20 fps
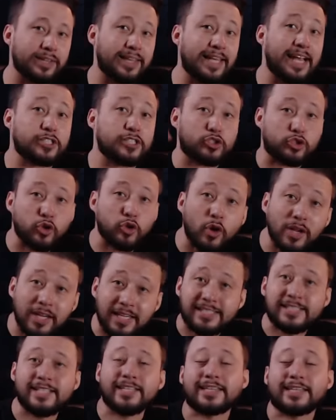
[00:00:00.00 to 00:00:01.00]
tenha
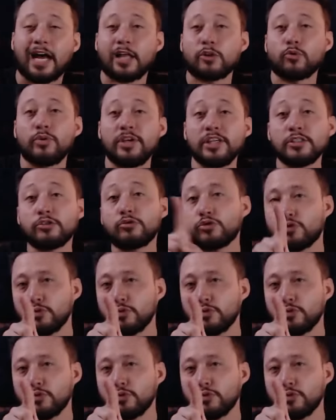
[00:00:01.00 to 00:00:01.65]
solicitado isso